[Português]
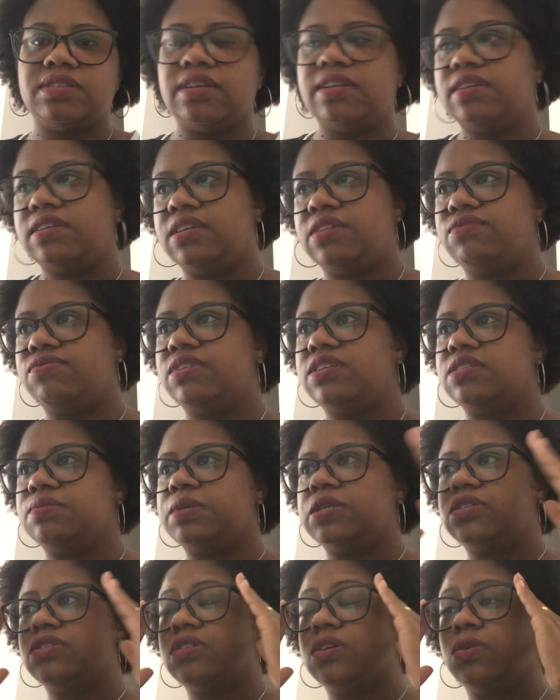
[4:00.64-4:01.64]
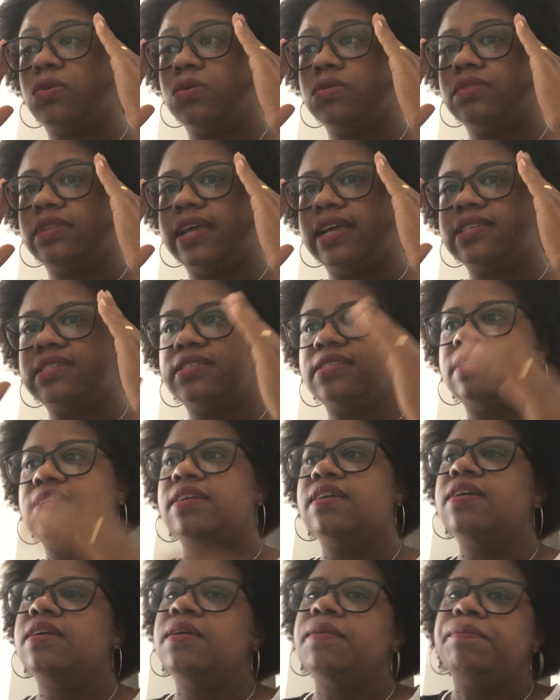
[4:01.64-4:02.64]
né? E, infelizmente isso acontece.
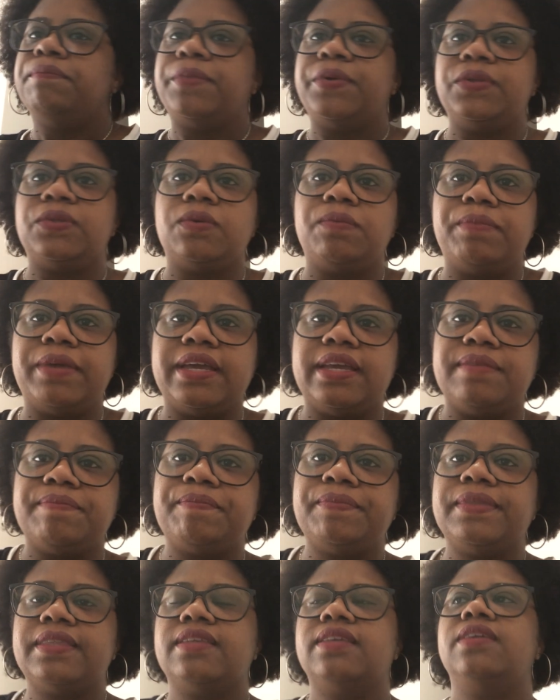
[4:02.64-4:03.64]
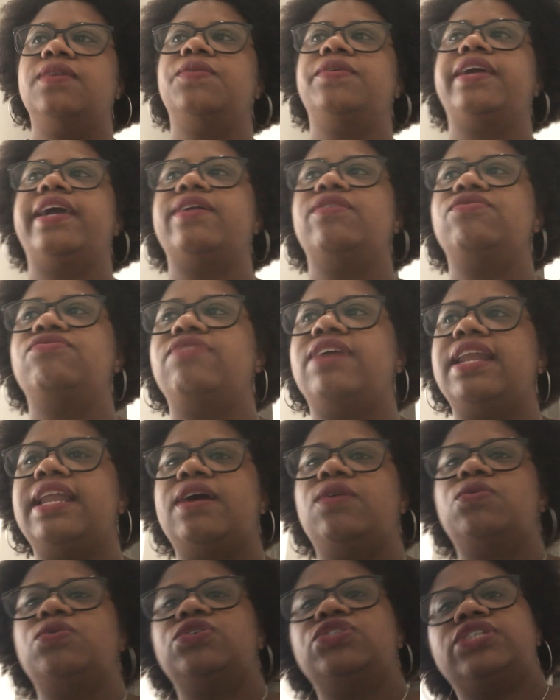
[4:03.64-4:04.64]
Muito bem eu quero
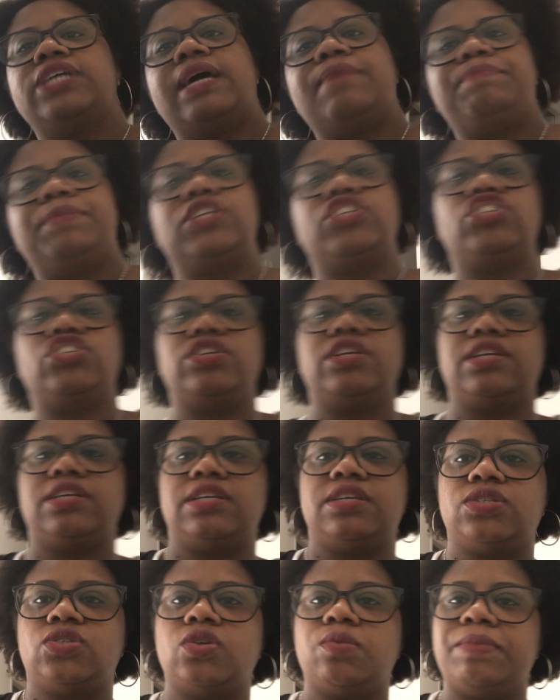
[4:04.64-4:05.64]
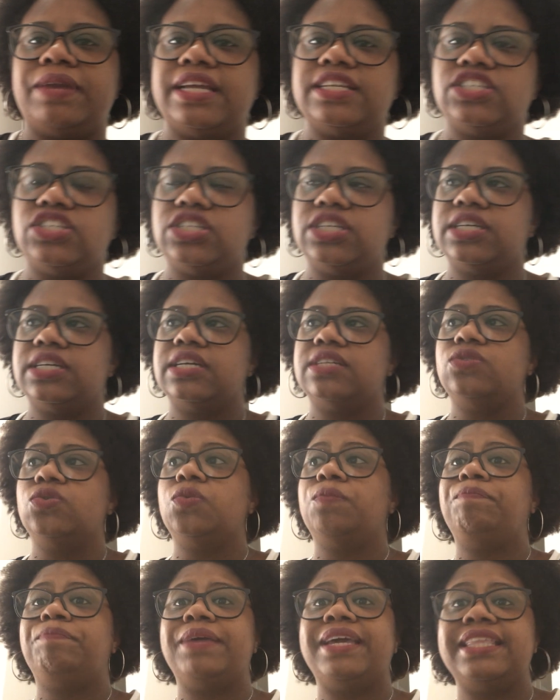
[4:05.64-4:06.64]
falar hoje rapidinho aqui sobre a dica
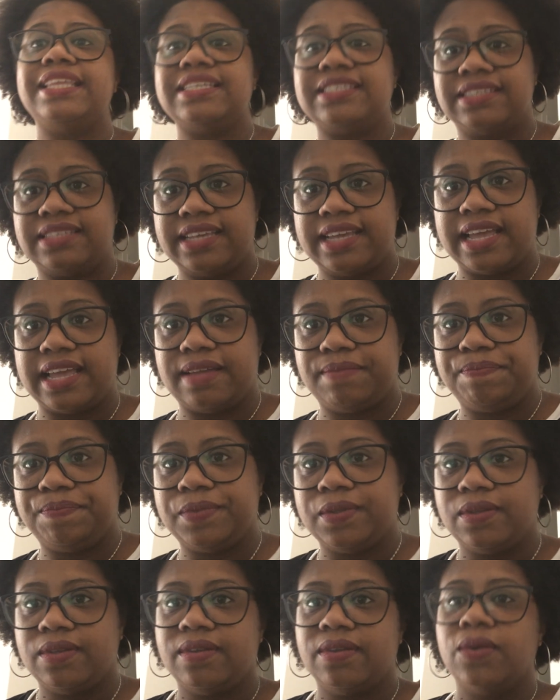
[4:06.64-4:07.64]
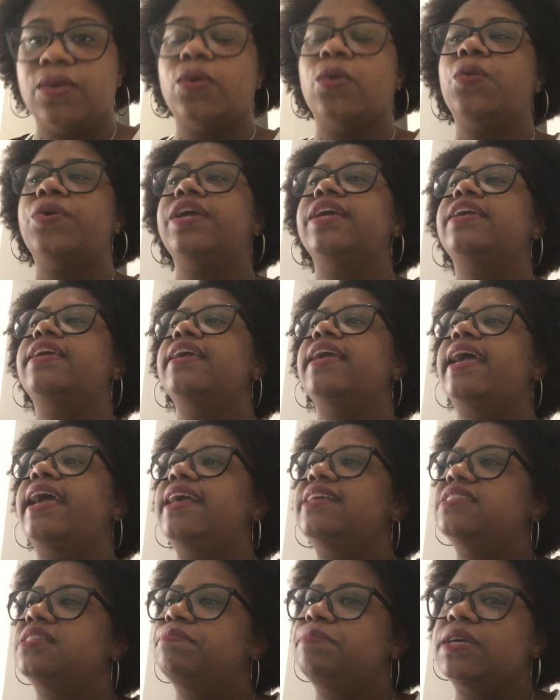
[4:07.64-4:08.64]
do PDCA. O que, que
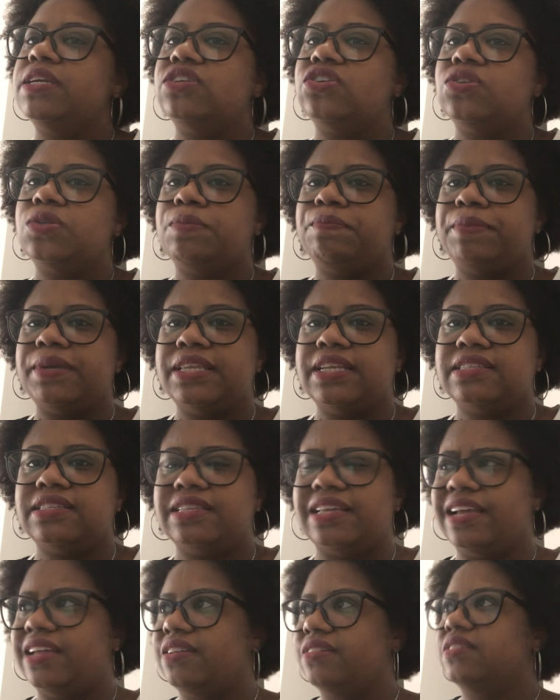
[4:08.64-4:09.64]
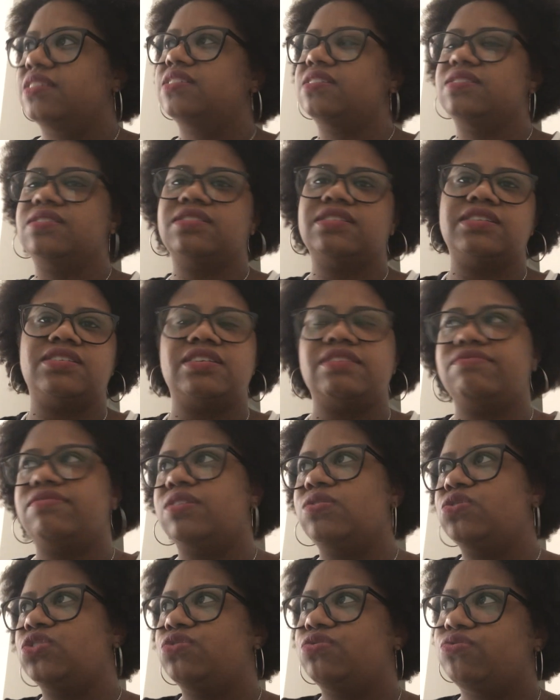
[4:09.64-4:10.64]
é esse bendito PDCA? Nossa, Suzana já
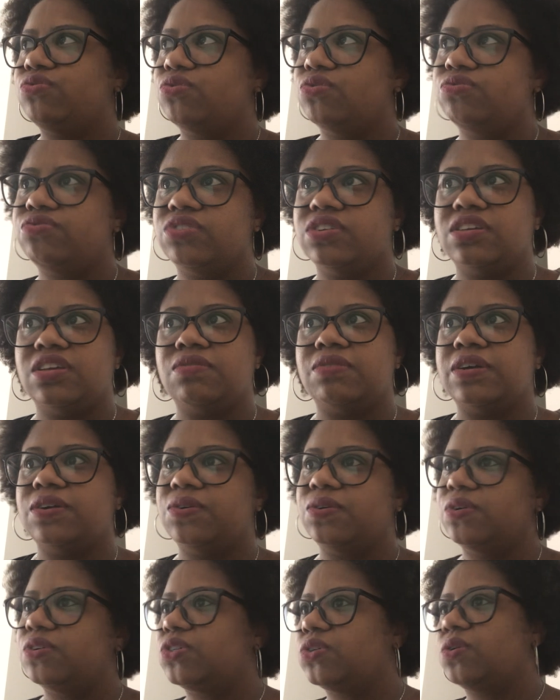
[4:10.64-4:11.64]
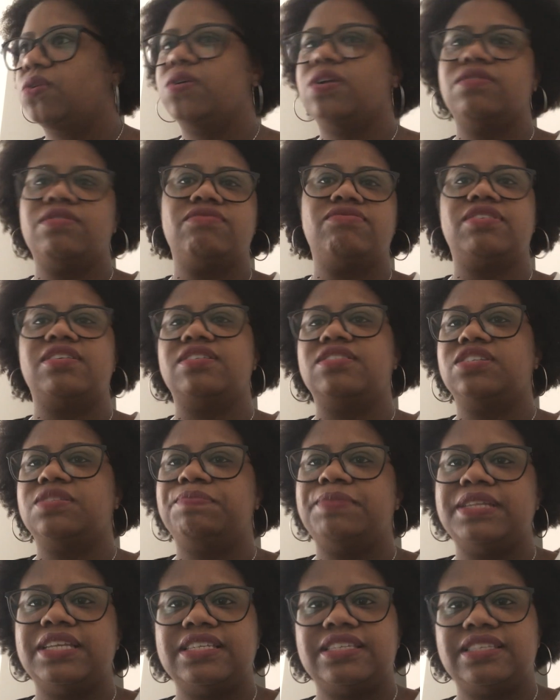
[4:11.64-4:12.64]
falou de fofa, que é um acróstico, agora vem falando de
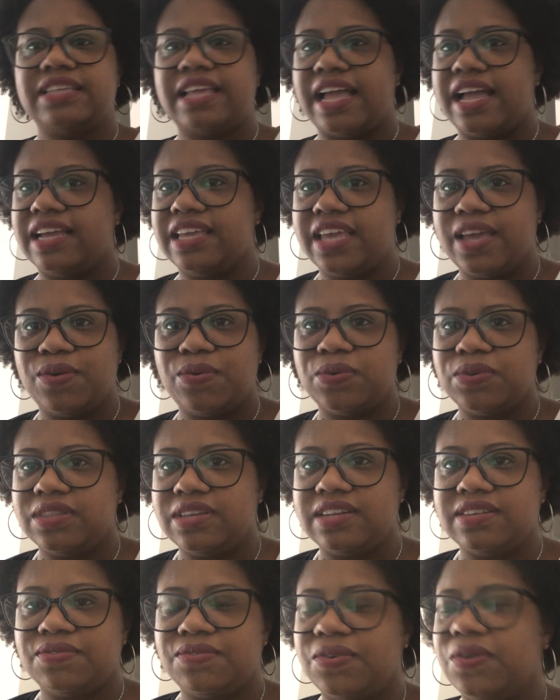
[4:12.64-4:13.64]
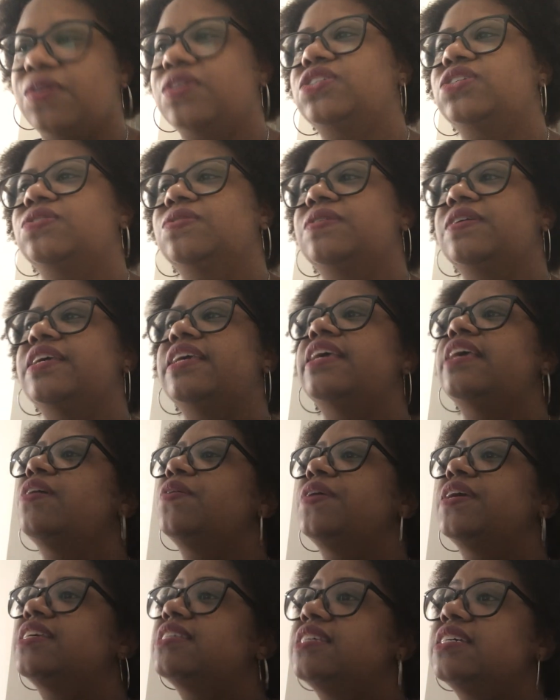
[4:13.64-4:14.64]
PDCA, que é outro acróstico.
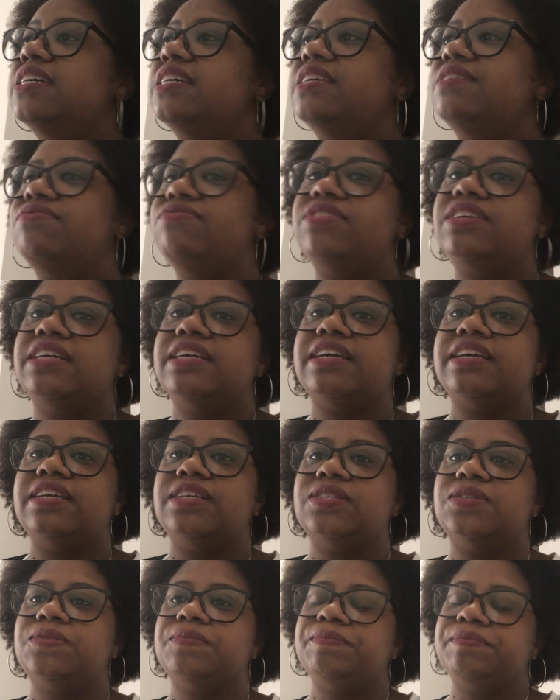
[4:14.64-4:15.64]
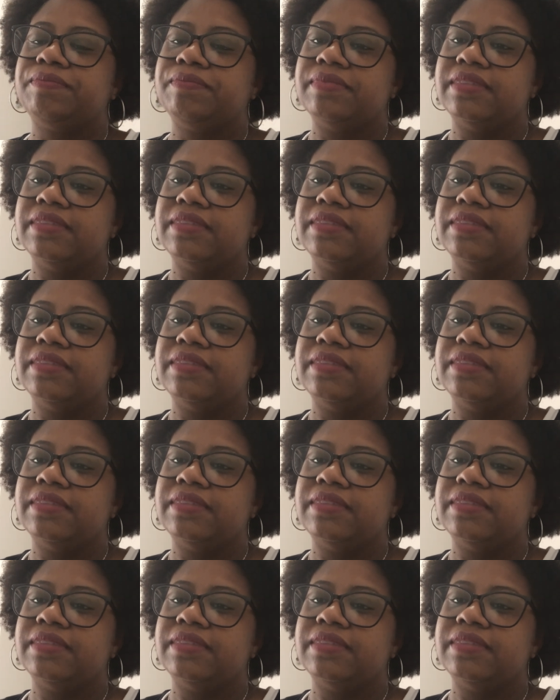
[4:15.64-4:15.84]
O que significa isso?